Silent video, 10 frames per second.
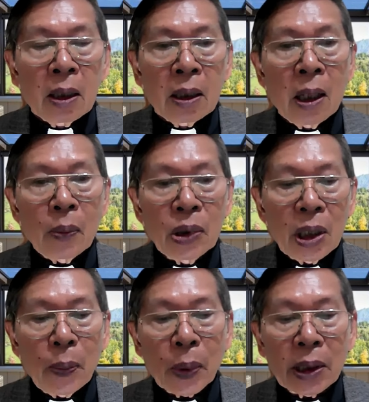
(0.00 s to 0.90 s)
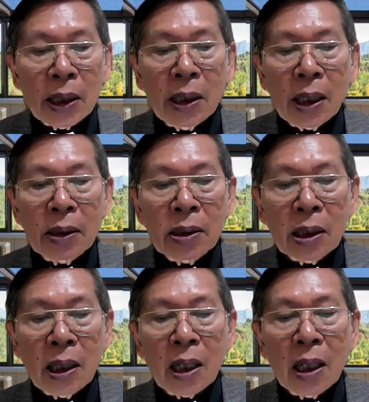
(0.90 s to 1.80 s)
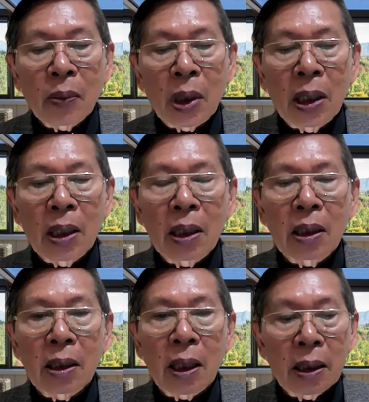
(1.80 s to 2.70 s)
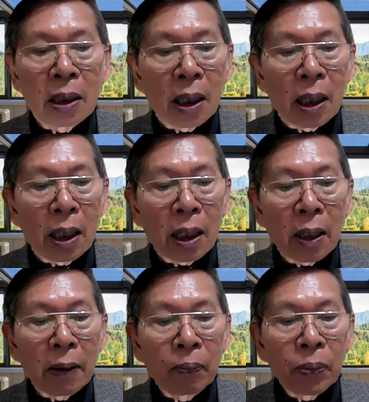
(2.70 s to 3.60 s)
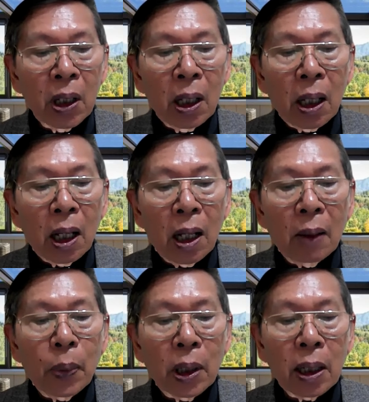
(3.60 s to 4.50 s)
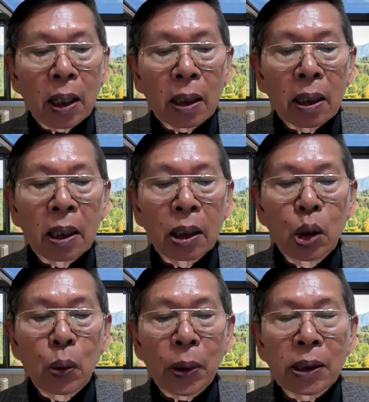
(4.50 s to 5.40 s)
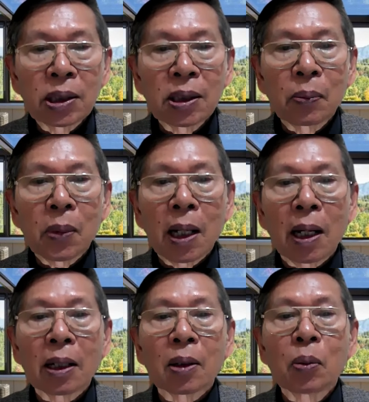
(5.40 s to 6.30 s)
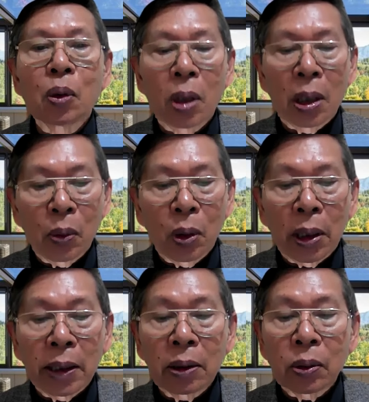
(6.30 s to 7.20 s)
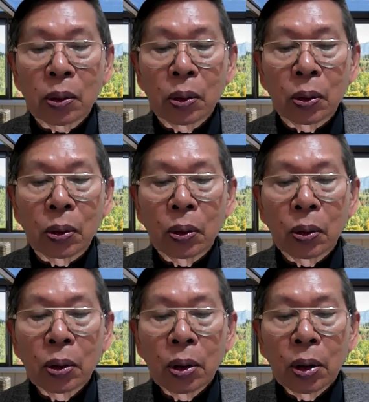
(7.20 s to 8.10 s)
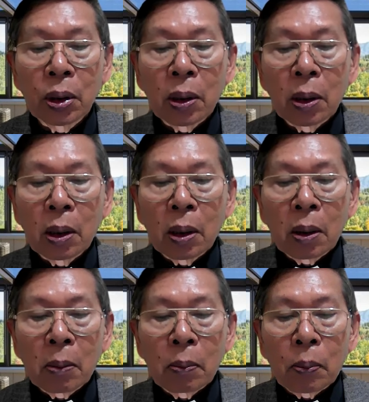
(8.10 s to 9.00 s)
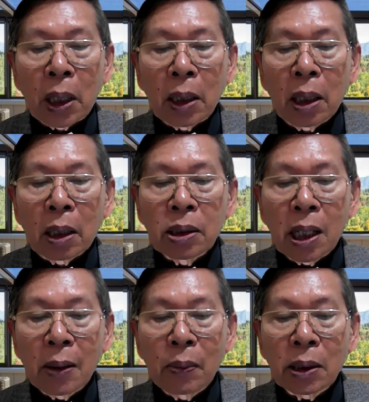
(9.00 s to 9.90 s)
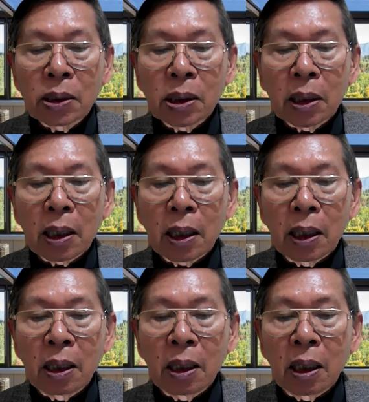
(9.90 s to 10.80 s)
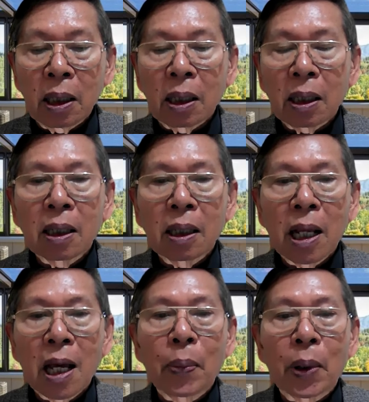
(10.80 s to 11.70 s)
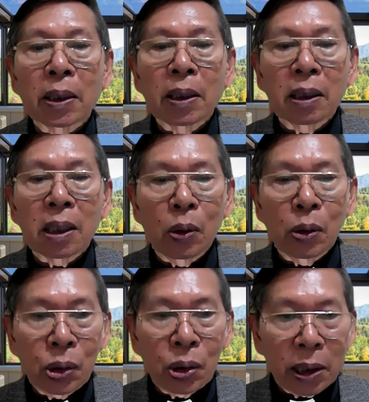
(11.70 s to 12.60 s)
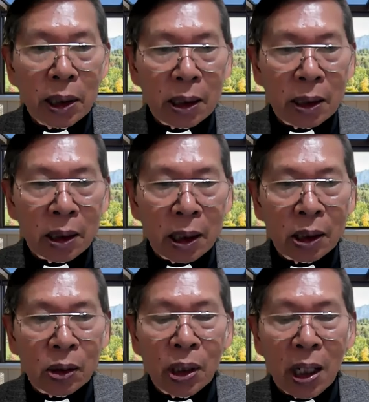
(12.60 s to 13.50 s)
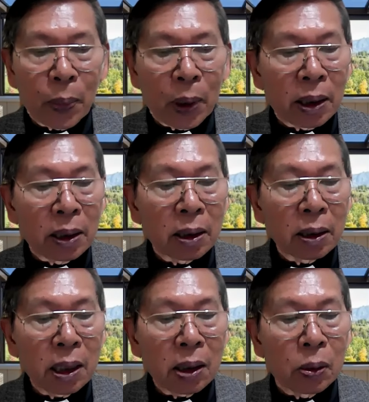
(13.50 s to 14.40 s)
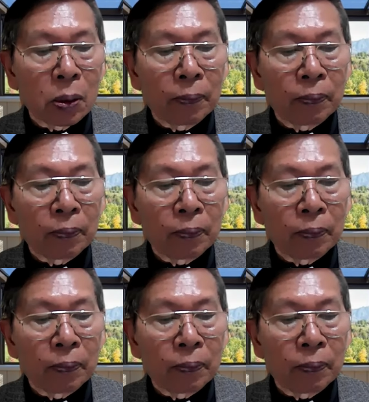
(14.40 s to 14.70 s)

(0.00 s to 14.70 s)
Yang menjadi pertanyaan sekarang bagi kita ialah, apakah kehidupan jemaat mula-mula itu pada zaman sekarang ini dapat kita wujudkan atau dapat kita tiru.